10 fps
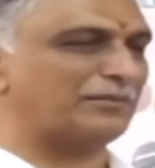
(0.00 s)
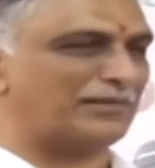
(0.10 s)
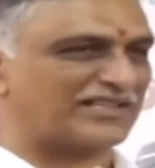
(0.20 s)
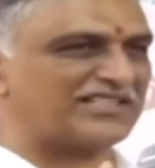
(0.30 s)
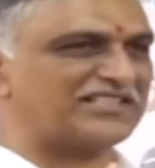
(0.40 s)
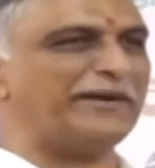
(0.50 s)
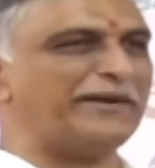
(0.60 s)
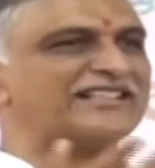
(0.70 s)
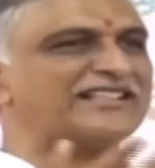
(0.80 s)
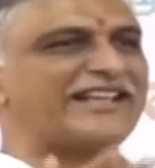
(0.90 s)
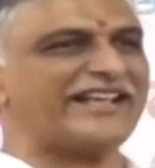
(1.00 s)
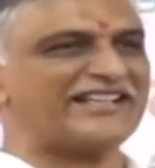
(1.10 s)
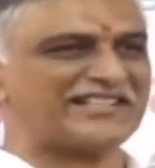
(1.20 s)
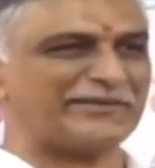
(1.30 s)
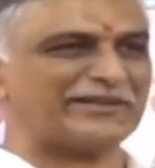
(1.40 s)
మన సిద్దిపేట
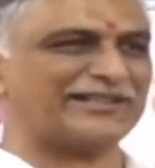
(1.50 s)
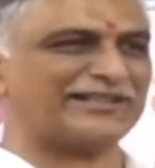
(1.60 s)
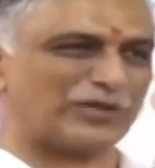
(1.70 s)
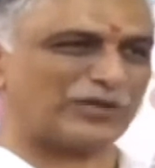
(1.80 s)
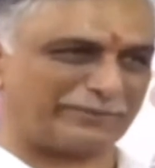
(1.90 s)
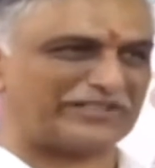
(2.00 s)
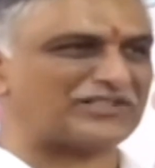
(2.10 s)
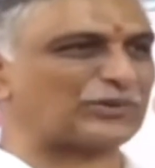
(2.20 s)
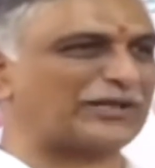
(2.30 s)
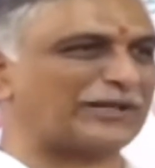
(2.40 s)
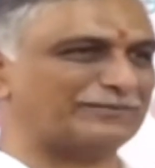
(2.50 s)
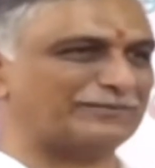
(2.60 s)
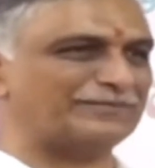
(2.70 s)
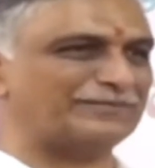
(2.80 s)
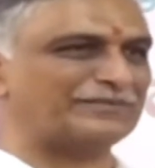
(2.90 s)
జేఏసీ మిత్రులను కూడా పిలుచుకున్నాం
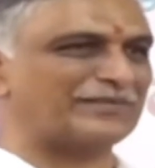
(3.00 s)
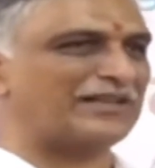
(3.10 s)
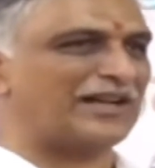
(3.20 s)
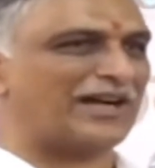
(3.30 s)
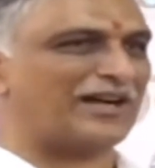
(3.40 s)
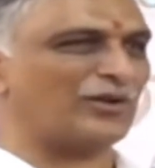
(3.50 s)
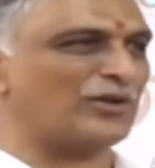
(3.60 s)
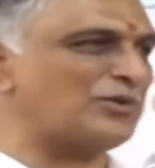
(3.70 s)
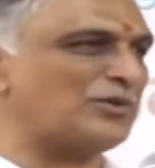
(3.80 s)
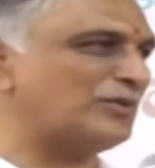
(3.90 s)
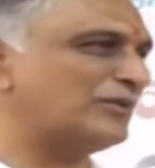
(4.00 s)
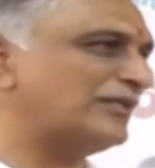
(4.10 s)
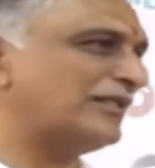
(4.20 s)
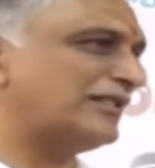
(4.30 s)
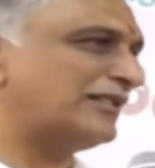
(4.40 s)
ఆ రోజు
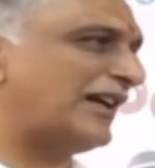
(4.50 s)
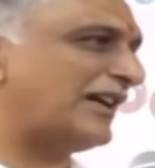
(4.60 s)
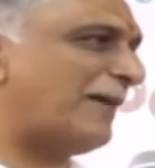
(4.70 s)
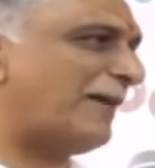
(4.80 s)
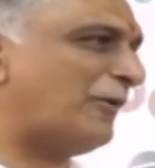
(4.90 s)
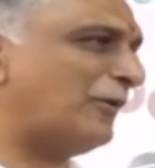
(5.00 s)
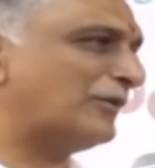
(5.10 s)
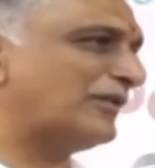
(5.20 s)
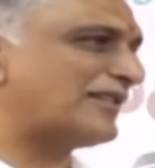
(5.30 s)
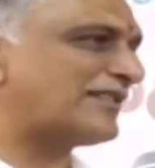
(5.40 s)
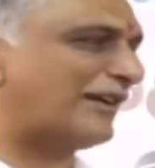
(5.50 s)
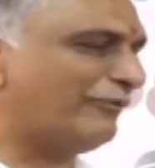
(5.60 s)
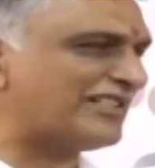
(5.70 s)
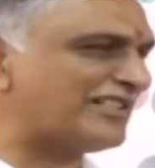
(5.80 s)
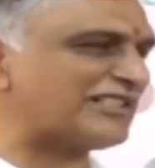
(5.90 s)
దాదాపు
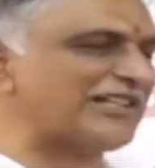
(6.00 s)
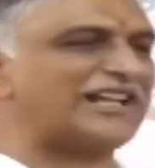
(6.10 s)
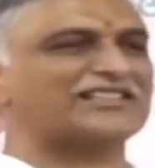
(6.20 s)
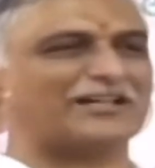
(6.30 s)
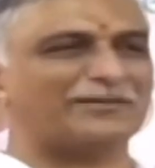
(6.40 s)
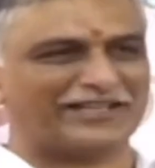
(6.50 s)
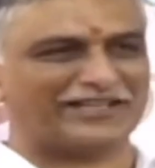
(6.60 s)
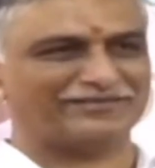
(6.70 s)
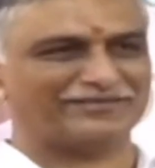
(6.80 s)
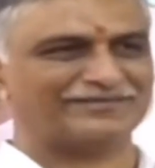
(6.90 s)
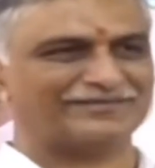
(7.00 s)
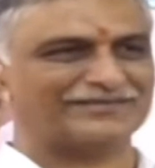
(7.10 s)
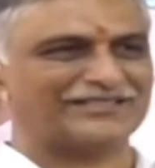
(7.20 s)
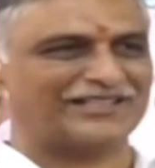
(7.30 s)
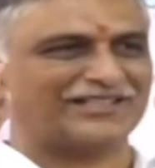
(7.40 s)
సంవత్సరాల తరబడి
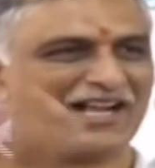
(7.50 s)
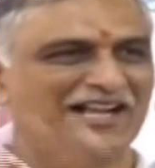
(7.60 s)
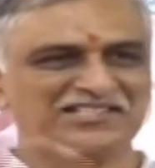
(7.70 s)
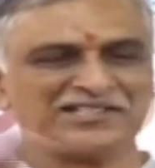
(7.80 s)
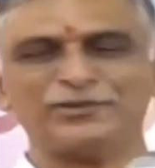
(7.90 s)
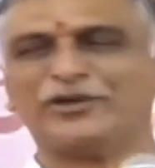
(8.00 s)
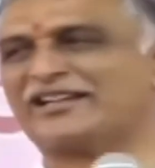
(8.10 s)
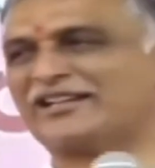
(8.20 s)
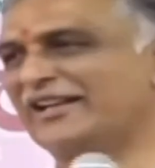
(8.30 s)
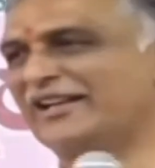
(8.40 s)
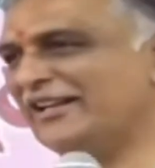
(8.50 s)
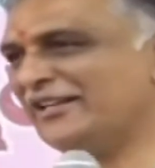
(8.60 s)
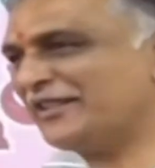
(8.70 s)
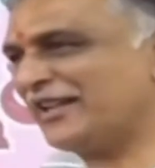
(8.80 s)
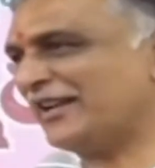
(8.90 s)
రాష్ట్రంలో ఎక్కడ
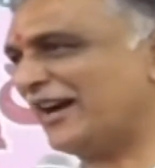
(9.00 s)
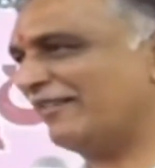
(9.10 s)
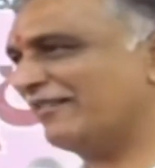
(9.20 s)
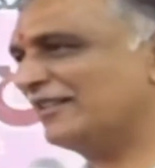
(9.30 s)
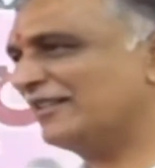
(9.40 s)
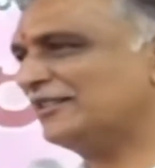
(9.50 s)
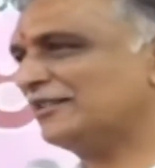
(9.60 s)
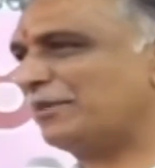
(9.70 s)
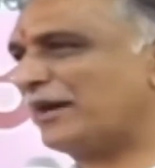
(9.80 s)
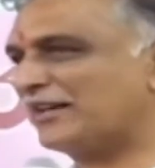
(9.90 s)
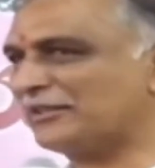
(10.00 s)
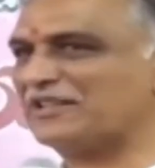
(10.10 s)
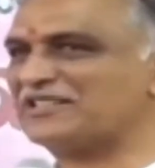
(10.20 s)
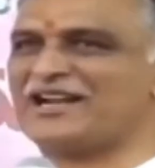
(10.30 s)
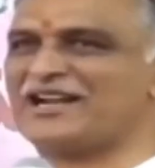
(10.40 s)
లేని విధంగా పాత
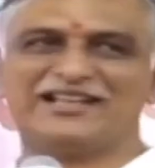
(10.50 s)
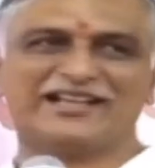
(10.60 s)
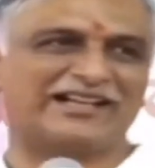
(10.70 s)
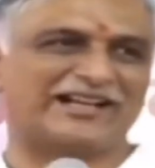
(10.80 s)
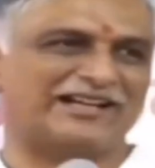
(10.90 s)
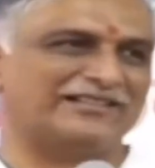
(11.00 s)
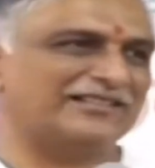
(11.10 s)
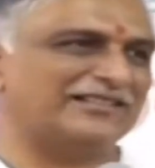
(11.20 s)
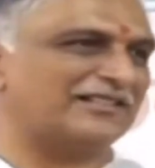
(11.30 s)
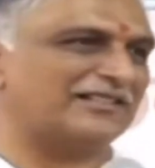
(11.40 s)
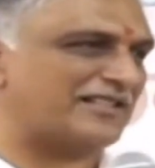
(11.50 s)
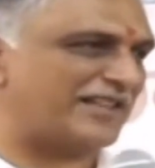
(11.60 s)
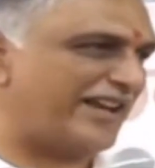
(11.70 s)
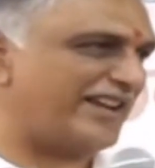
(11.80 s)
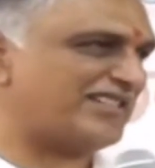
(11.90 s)
బస్టాండ్ దగ్గర
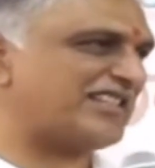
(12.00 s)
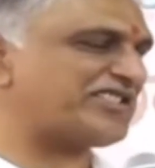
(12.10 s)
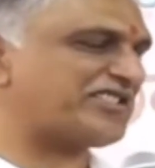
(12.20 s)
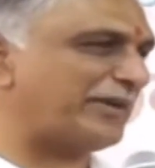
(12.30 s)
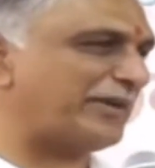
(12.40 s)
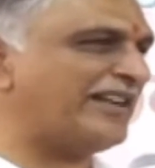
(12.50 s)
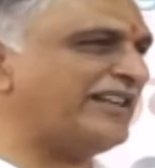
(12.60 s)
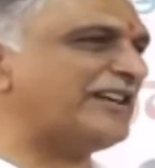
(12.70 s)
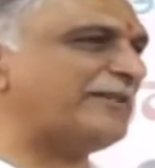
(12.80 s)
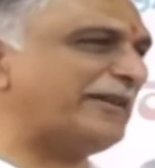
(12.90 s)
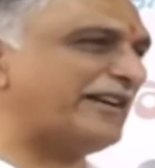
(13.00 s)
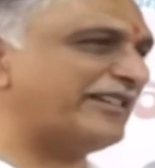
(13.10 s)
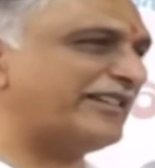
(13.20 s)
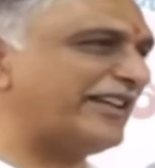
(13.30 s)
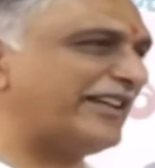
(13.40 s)
జేఏసీ శిబిరాన్ని
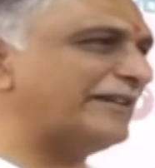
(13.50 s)
నడిపినటువంటి